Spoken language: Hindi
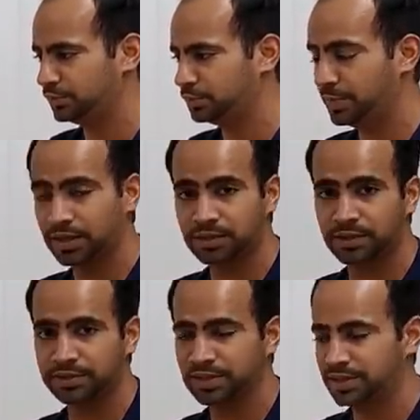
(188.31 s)
वो बात
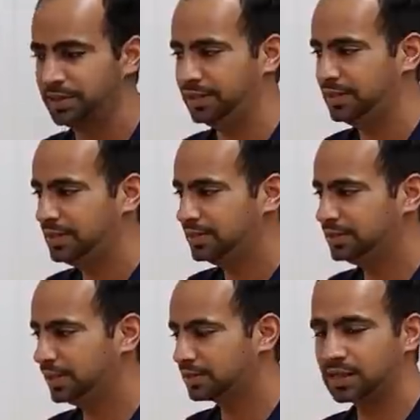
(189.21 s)
करे जा रहा है
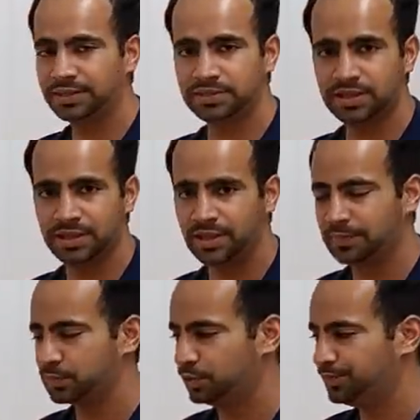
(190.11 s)
या काटे जा रहा है
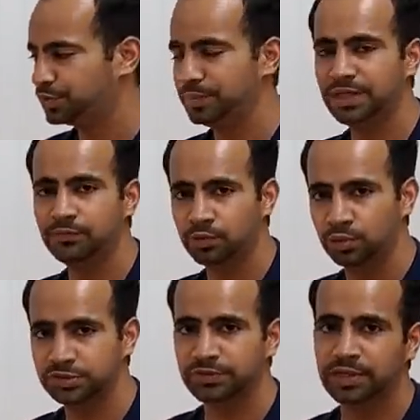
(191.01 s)
आपको तो मेरी वो
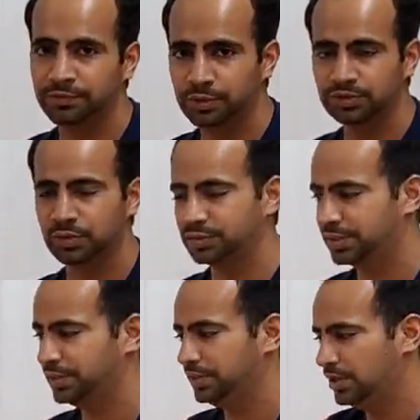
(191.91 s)
रूल्स वाली वीडियो ज़रूर
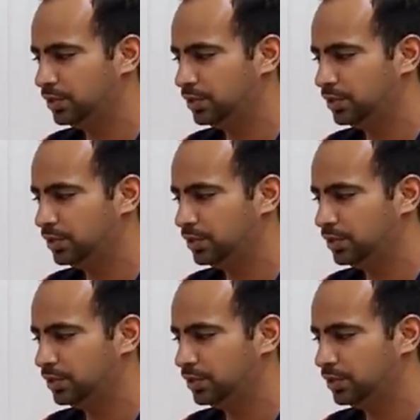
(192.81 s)
देखें